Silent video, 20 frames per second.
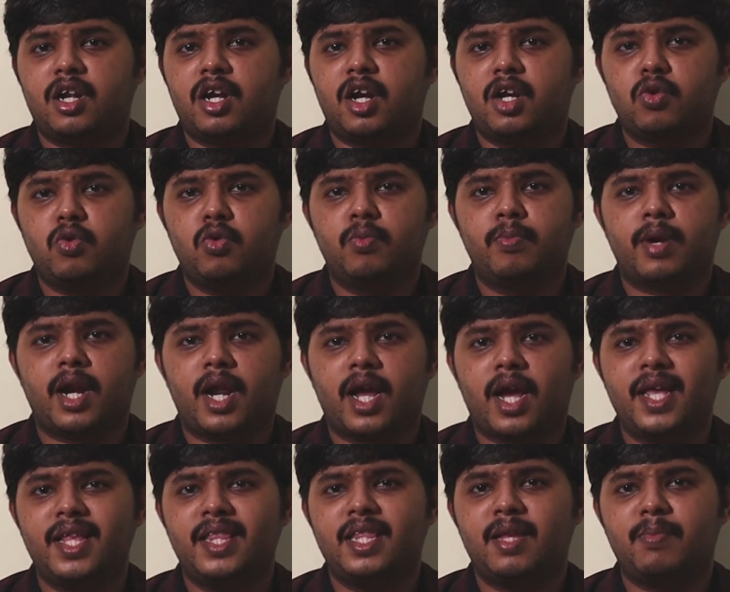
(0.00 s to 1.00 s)
அல்ட்ரான்
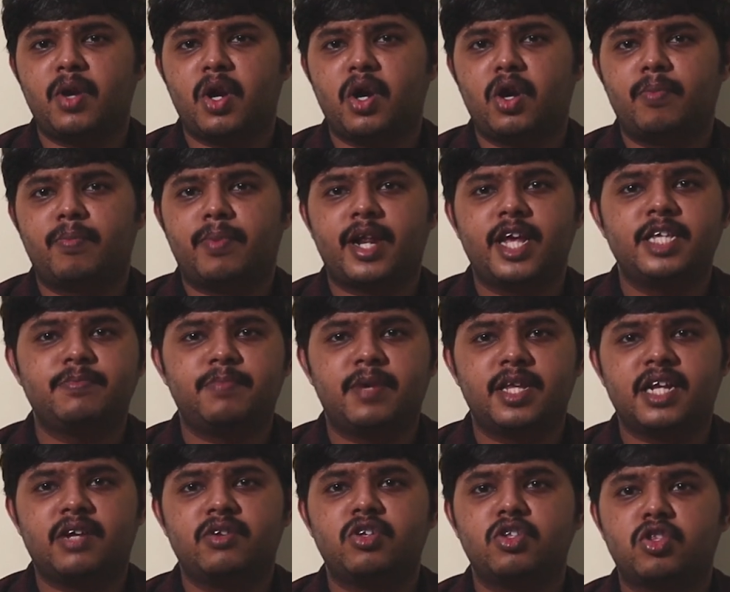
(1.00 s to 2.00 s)
கூப்பிட்றாங்க இந்த பிளானோட ப்ரைஸ்
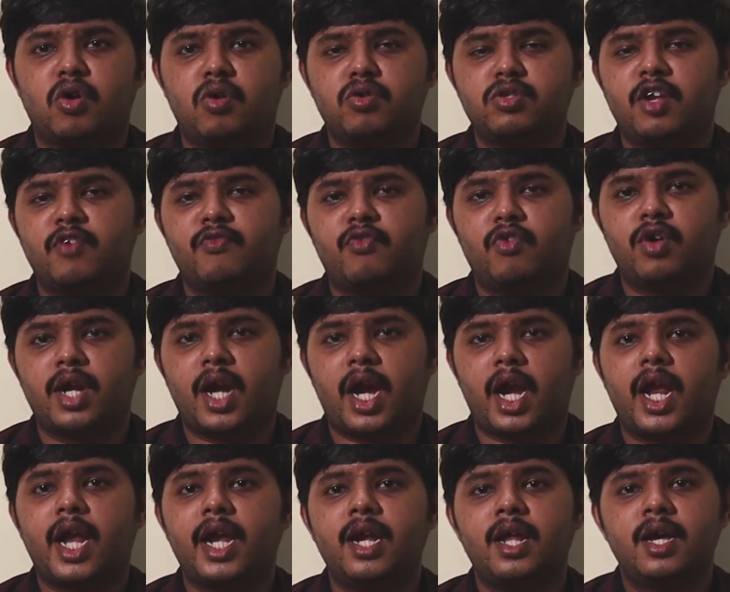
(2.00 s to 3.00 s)
பார்த்தீங்கன்னா வந்து தௌசண்ட் ஃபோர்
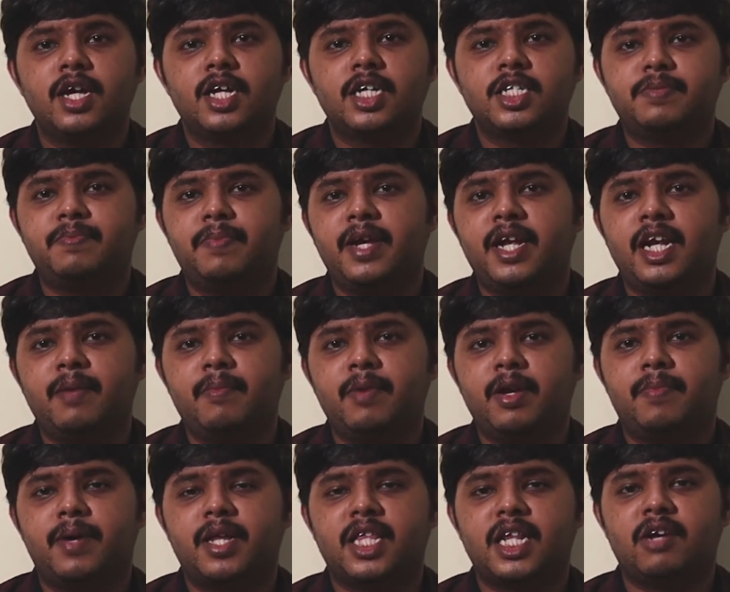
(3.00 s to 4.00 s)
நைன் நைன் ஸ்பீட்
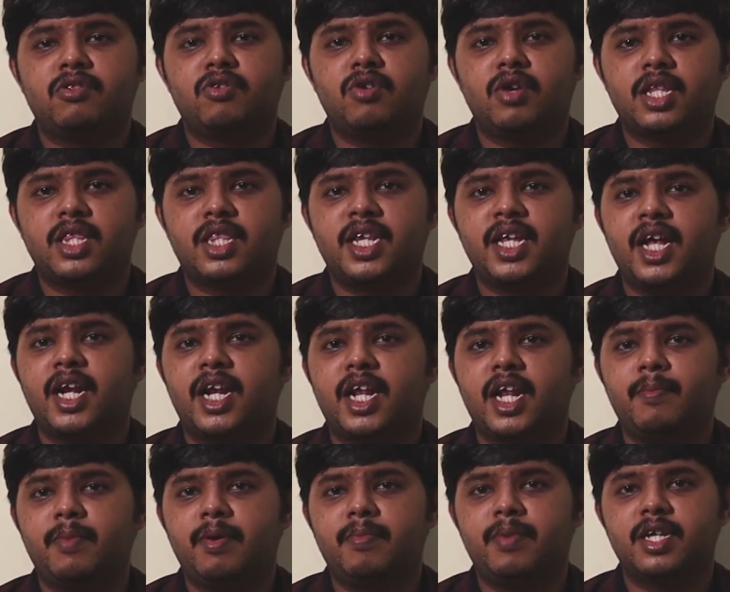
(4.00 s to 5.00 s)
லிமிட் பார்த்தீங்கன்னா வந்து உங்களுக்கு த்ரீ
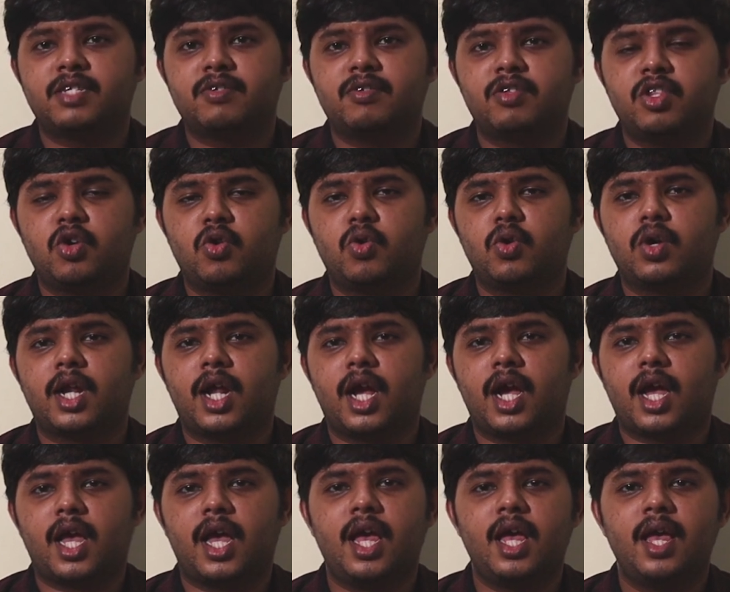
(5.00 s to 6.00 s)
ஹண்ட்ரட் எம்பிபிஎஸ் வந்து
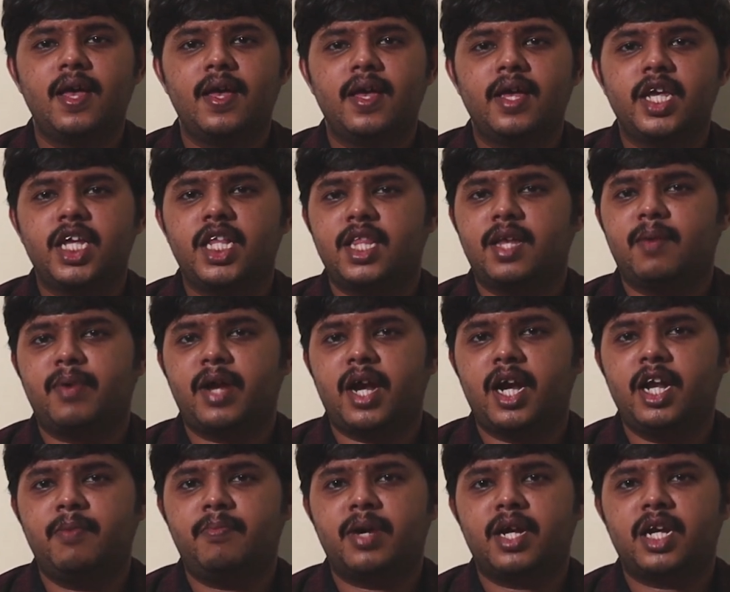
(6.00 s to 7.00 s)
கொடுக்குறாங்க இந்த
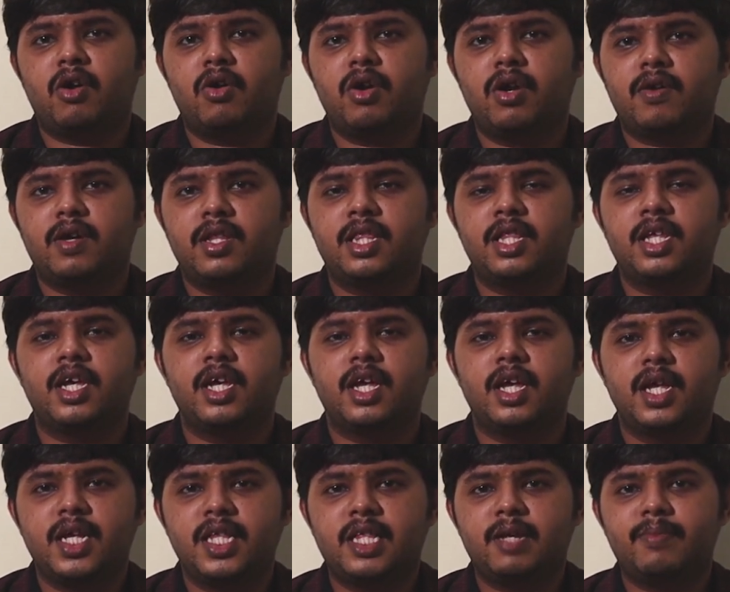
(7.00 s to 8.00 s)
பிளான்லேயும் பார்த்தீங்கன்னா உங்களுக்கு வந்து
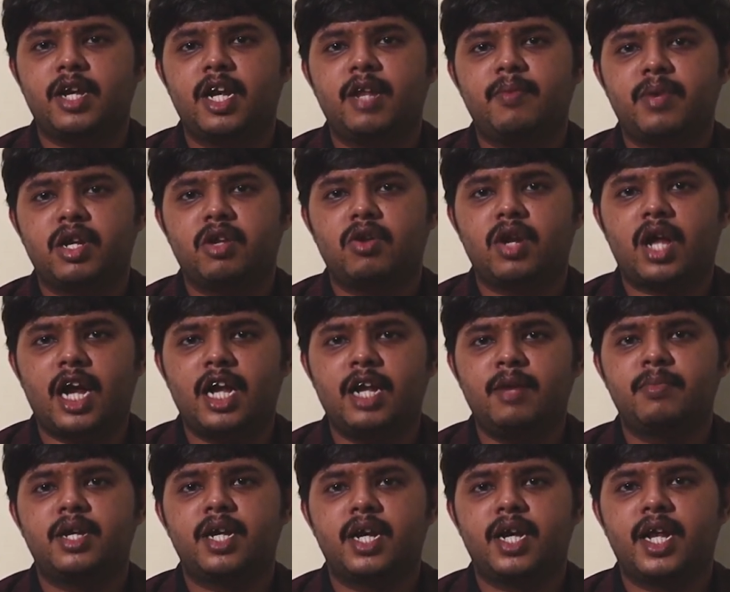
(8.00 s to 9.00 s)
இந்த பிளான்லேயும் பார்த்தீங்கன்னா உங்களுக்கு
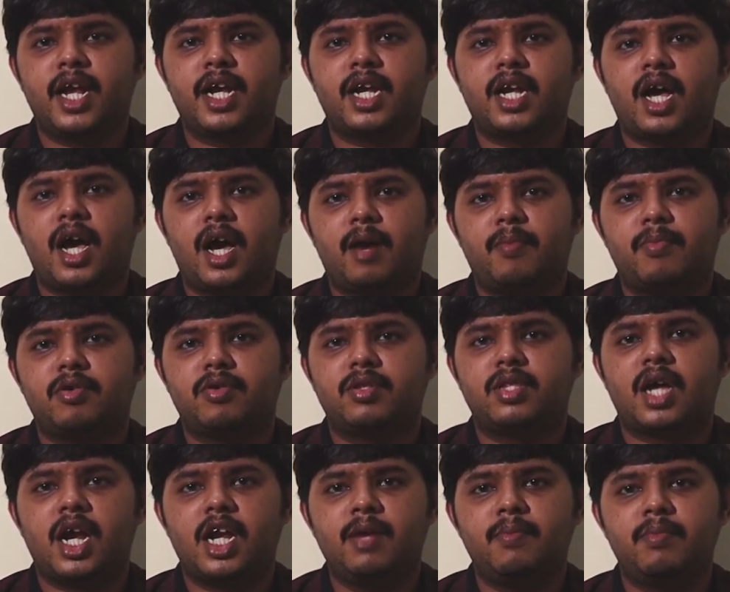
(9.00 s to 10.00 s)
அன்லிமிட்டட் டேட்டா அப்புறம்
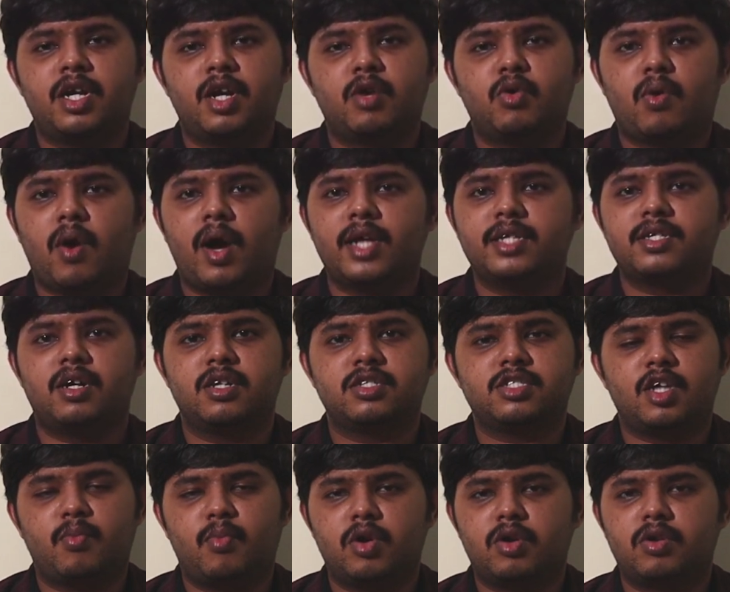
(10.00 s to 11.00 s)
வந்து அன்லிமிட்டட் வாய்ஸ்
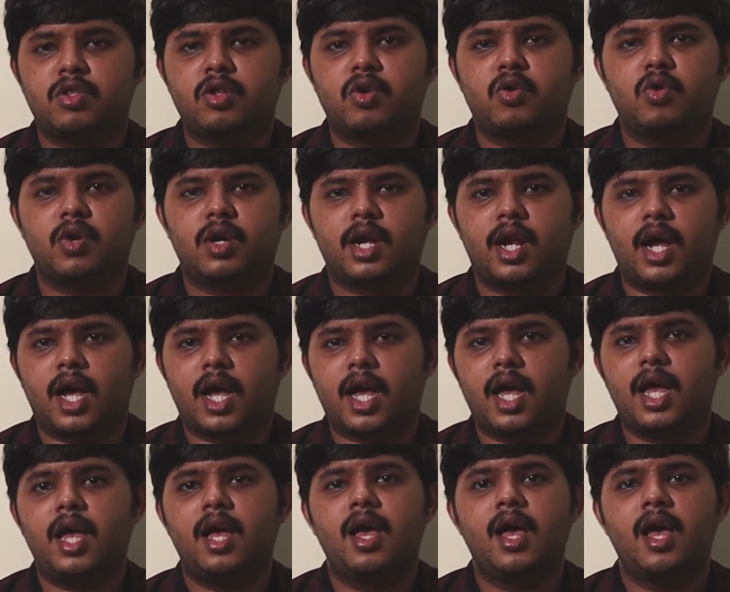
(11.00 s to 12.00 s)
கால் சப்போர்ட் வந்து கொடுக்குறாங்க